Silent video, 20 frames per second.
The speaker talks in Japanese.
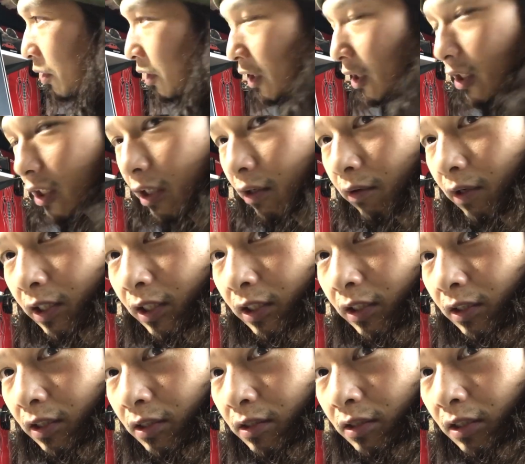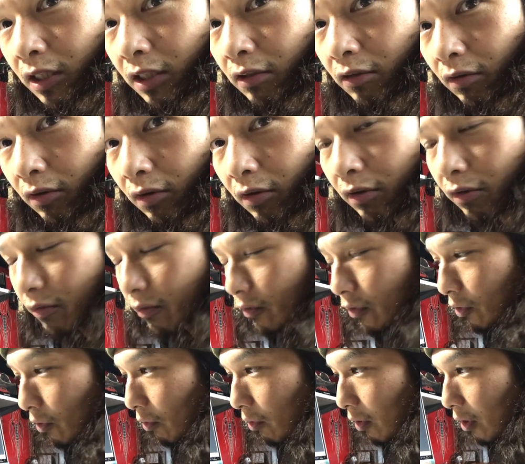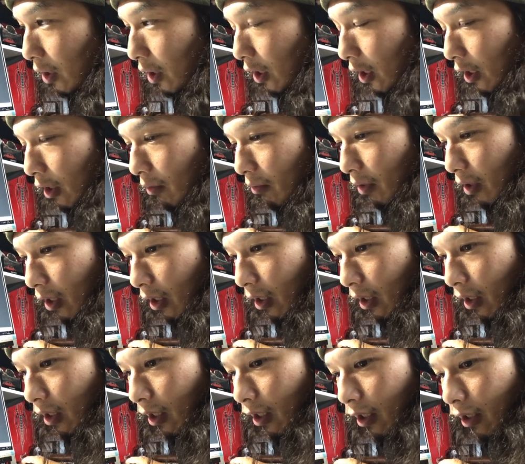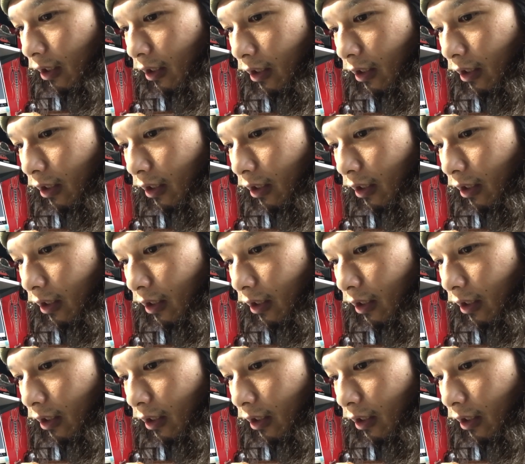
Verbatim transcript: に来たはいいんですけど、そっからま